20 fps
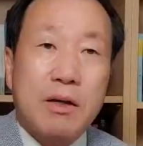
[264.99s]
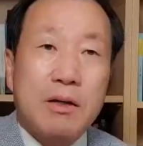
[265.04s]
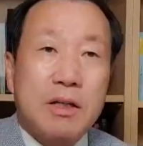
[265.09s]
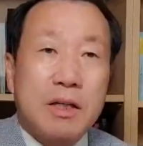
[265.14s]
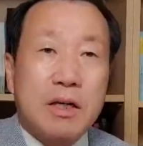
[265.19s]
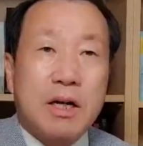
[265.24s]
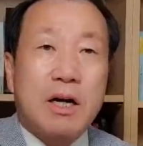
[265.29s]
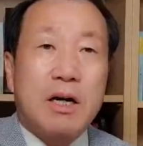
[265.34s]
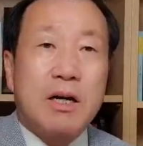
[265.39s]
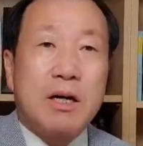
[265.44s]

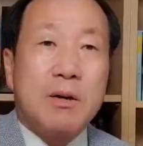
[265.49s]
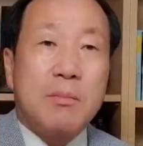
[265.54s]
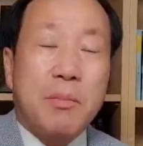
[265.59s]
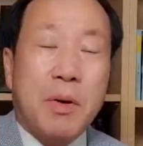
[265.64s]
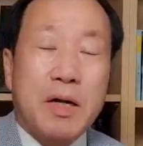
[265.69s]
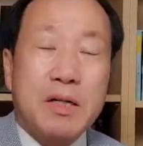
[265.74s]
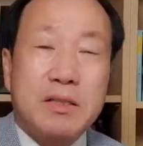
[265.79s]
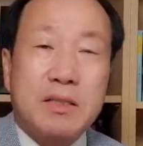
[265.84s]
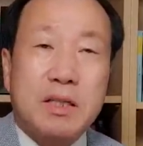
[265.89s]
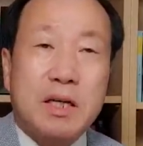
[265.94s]
그러니까
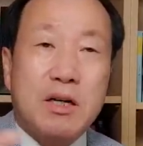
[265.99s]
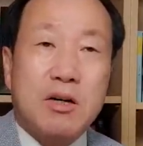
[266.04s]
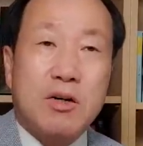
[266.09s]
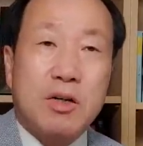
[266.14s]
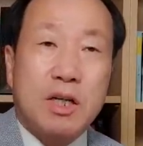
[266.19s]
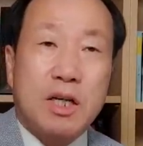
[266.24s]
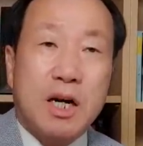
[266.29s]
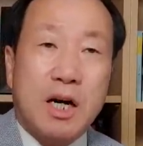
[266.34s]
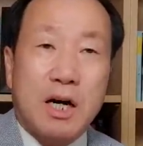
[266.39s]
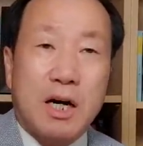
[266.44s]

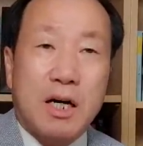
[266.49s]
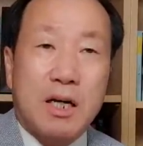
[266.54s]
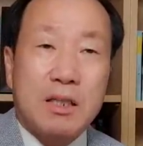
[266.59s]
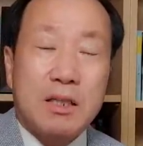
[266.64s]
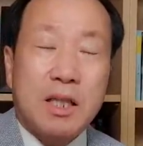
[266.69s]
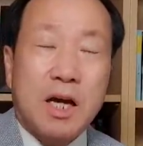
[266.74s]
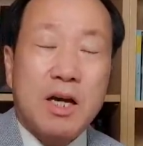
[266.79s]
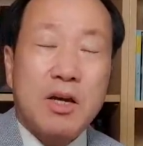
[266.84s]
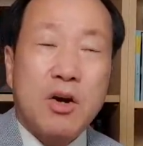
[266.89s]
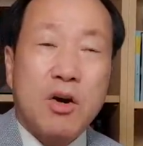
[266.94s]
발사거리가,
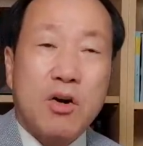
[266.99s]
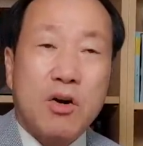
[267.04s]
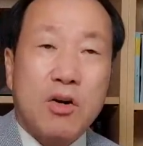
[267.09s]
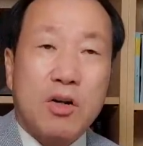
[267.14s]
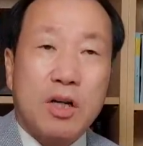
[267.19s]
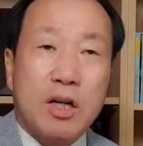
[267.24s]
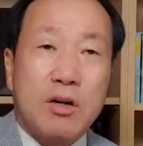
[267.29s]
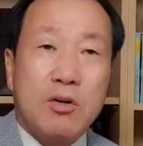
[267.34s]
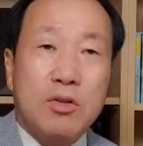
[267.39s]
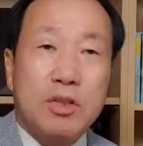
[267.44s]

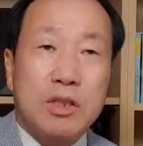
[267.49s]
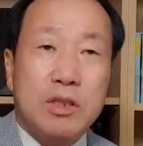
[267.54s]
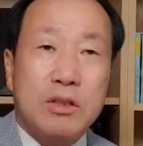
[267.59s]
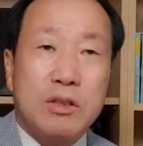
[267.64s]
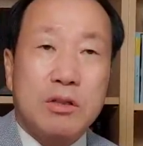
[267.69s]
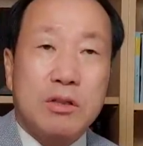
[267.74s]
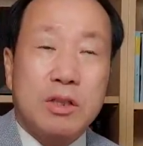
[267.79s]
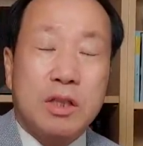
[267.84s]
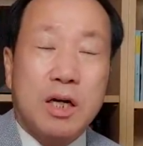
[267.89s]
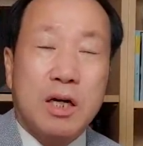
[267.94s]
타격거리가 훨씬
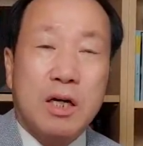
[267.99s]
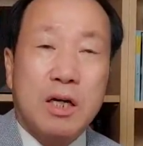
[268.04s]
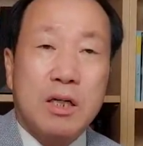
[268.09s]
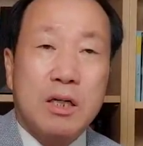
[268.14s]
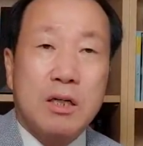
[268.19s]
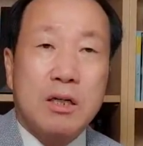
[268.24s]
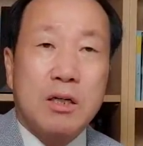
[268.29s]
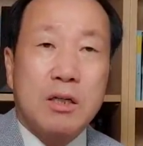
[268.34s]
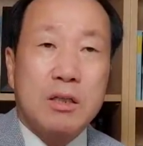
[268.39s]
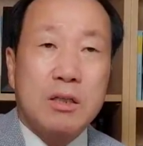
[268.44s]
늘었다.
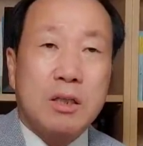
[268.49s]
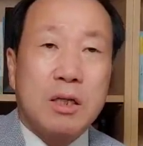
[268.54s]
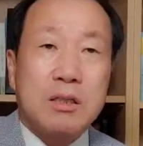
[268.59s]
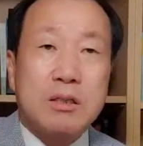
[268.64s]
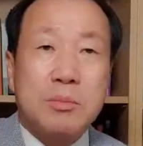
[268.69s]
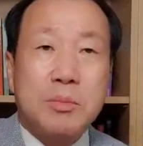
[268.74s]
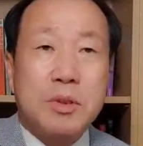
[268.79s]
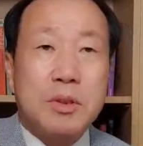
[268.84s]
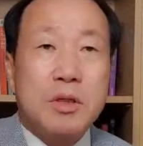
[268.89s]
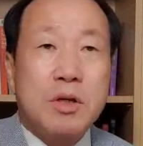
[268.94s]
그렇게
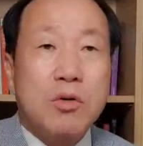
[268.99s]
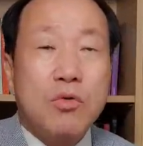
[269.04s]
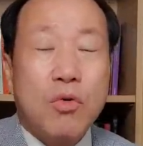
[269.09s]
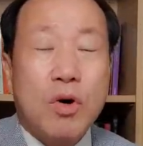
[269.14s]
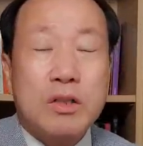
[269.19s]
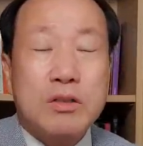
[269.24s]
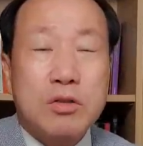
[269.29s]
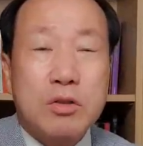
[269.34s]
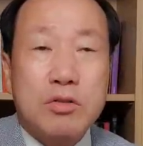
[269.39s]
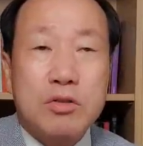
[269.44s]
따지면
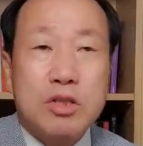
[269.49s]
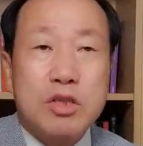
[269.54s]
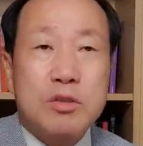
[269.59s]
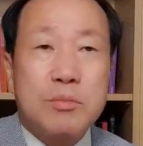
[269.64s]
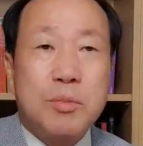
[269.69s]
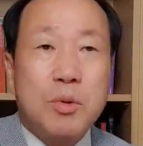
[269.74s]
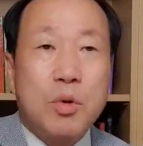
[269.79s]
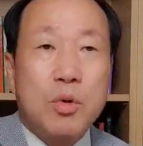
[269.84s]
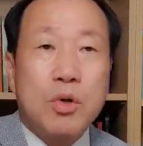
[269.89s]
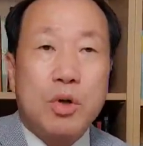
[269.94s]
화성
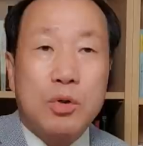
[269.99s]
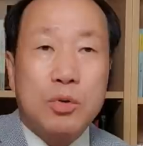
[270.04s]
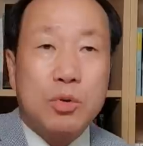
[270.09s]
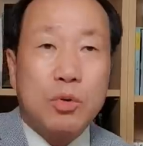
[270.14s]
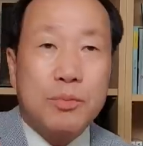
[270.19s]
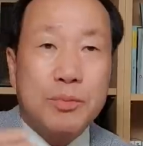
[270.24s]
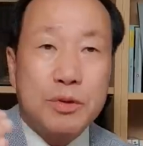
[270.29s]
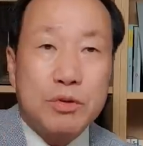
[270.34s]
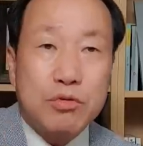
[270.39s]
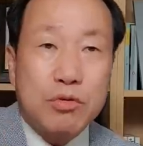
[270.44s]

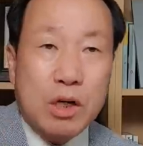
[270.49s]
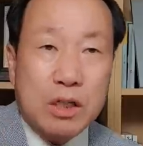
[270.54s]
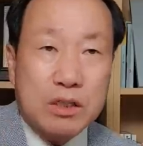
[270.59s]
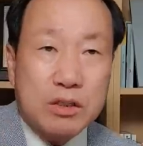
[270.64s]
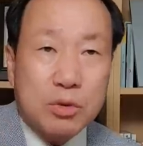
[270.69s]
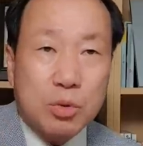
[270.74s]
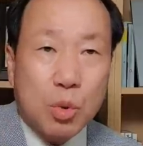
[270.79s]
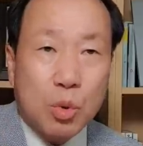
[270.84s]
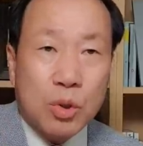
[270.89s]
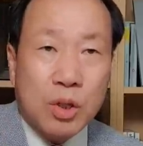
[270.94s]
15형도
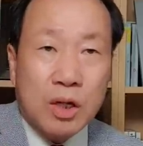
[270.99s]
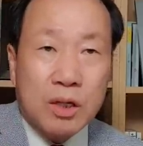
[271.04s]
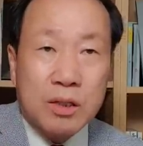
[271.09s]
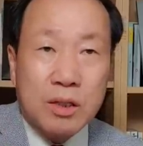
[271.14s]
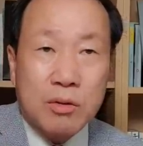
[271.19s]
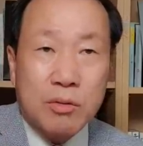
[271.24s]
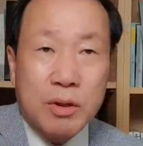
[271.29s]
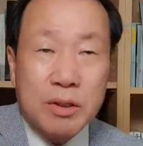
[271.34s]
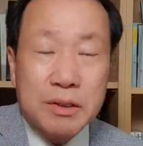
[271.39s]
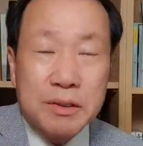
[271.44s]
미국까지
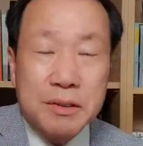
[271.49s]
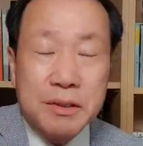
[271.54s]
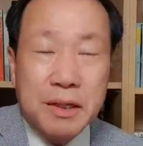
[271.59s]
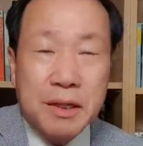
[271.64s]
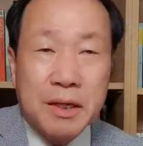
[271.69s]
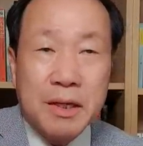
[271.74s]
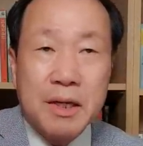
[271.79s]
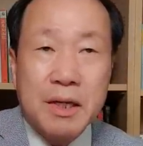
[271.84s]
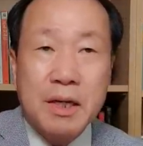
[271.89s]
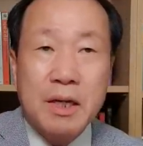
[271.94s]
도달한다고
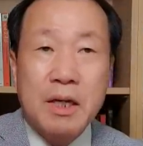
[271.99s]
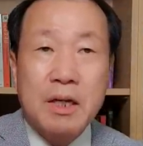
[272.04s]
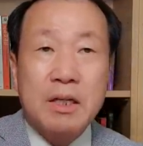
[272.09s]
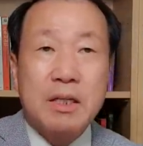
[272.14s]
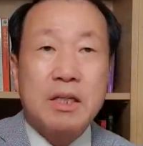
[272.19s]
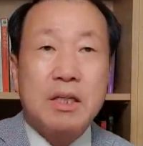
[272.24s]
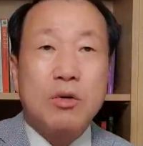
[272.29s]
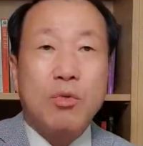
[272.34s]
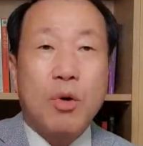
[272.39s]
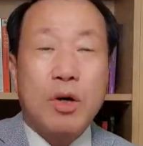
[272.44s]
했는데
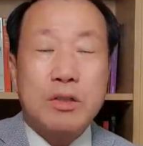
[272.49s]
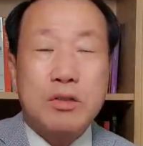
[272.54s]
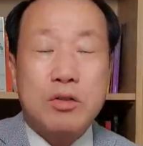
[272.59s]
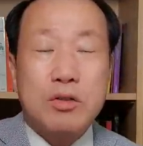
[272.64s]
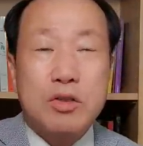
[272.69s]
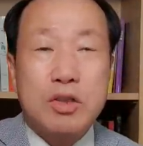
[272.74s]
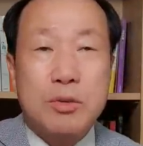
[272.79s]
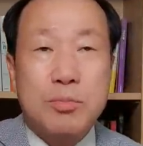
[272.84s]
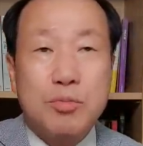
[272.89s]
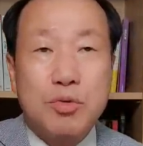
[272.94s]
이
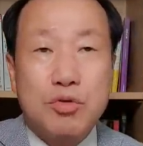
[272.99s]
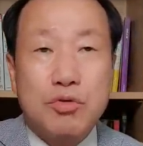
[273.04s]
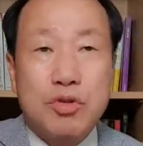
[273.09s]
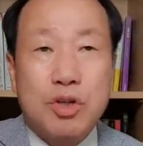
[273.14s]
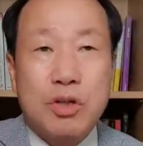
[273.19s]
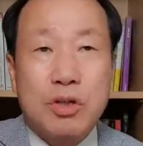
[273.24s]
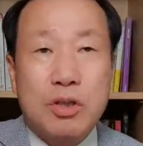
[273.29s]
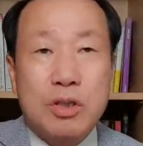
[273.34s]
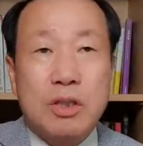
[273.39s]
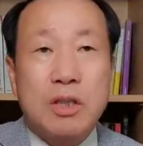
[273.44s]
화성
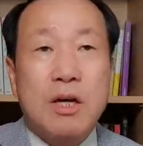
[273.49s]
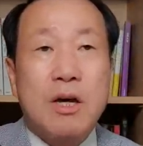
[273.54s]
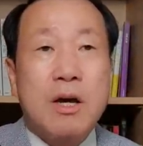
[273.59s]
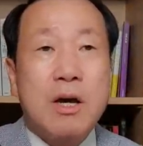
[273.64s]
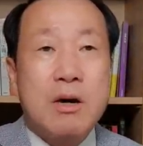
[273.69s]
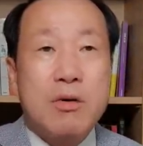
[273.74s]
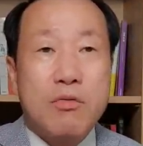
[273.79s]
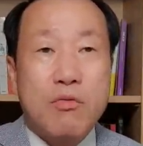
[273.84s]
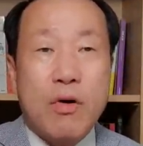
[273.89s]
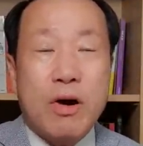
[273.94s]
16형은
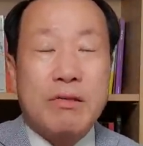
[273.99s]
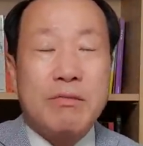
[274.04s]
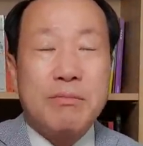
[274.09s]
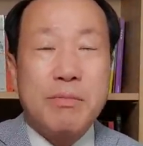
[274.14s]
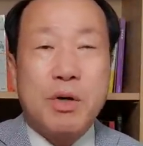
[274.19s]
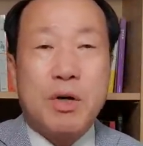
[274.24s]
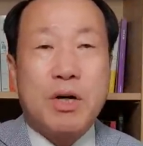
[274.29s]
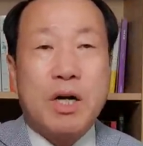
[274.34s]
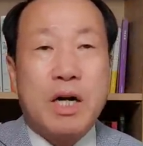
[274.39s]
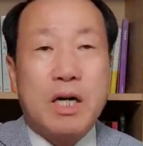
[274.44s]

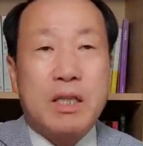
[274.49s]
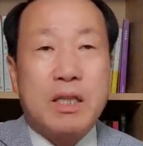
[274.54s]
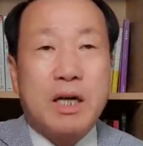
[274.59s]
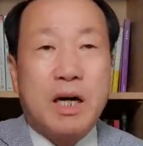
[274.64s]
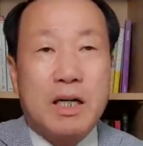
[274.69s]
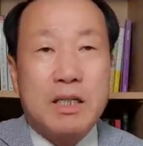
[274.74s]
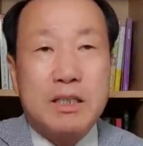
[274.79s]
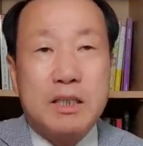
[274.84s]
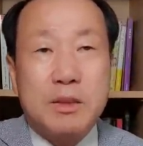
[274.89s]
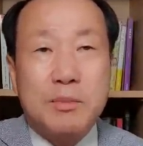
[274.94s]
완벽한
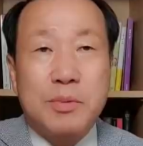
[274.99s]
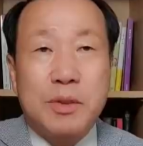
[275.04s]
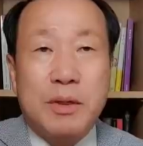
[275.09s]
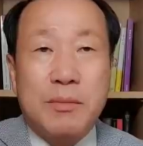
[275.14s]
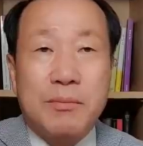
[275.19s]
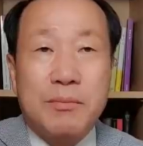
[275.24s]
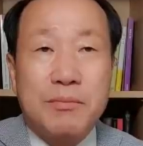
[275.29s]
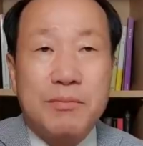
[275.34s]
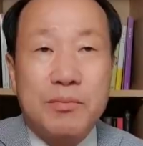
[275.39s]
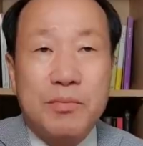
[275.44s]

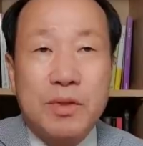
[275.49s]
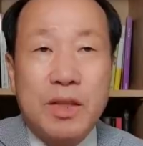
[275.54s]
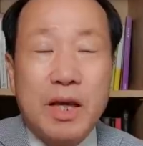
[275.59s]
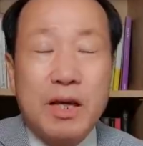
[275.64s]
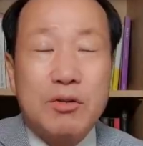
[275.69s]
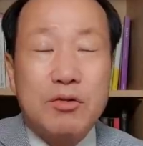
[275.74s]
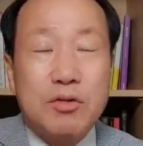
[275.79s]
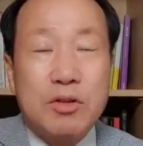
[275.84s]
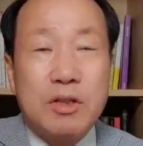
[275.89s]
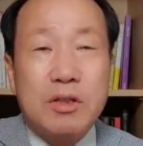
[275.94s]
ICBM,
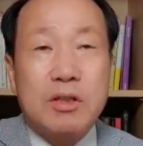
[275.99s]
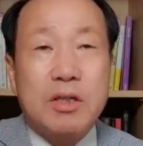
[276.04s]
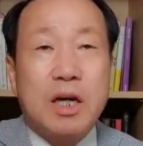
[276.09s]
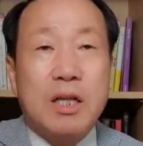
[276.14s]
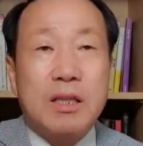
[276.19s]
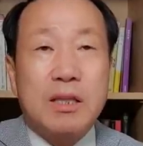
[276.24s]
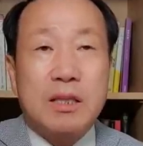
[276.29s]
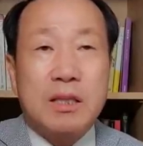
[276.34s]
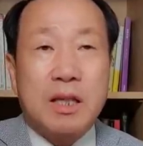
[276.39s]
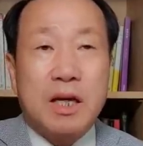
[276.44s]

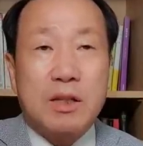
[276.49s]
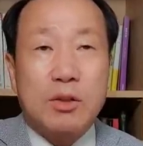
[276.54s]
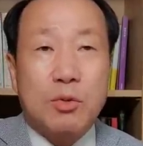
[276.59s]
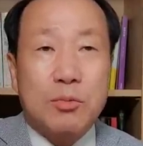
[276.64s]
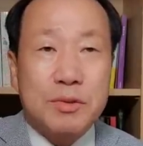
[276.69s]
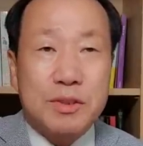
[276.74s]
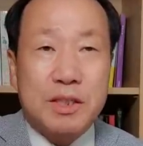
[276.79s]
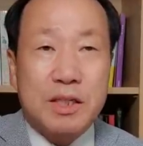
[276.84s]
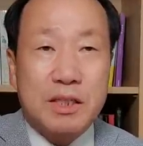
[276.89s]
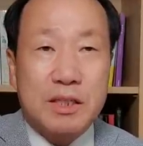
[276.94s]
대륙간
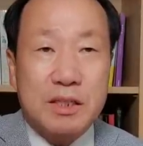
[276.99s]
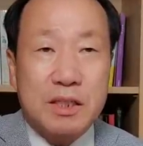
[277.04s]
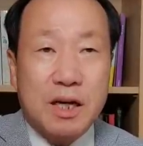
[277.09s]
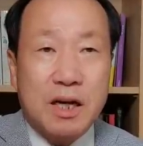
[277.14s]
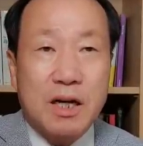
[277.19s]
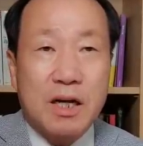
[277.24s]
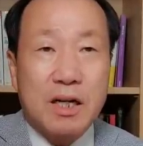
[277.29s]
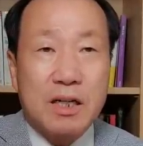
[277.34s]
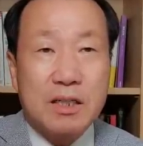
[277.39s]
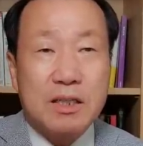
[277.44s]
단도미사일이다.